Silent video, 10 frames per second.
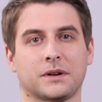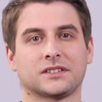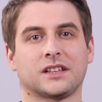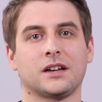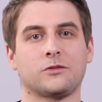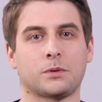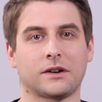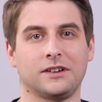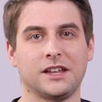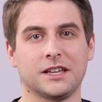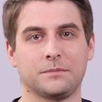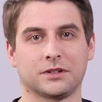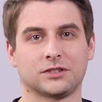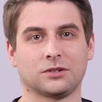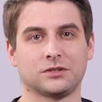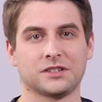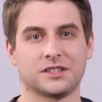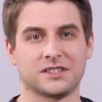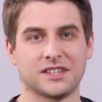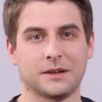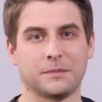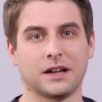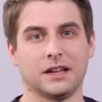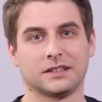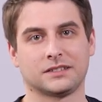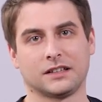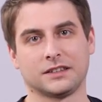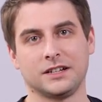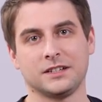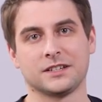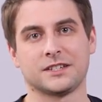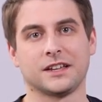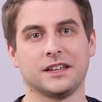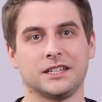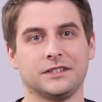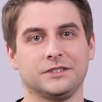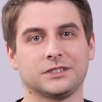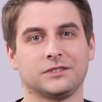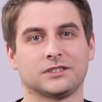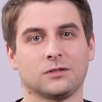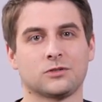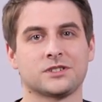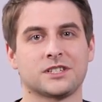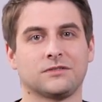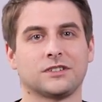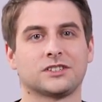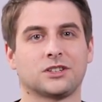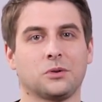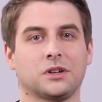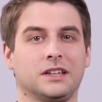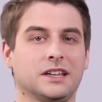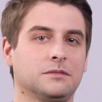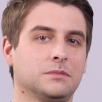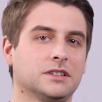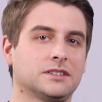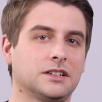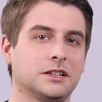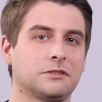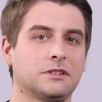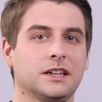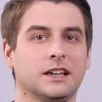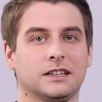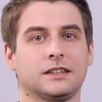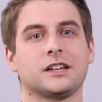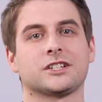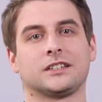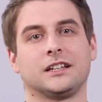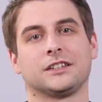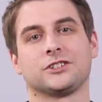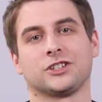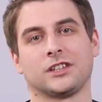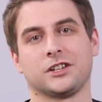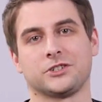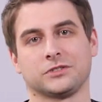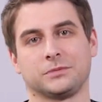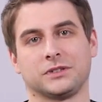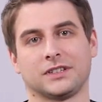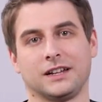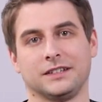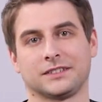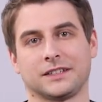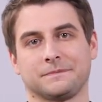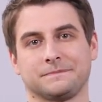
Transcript: Простая в управлении операционная система sun 3 не вызовет сложностей в настройке и администрировании даже для начинающего специалиста.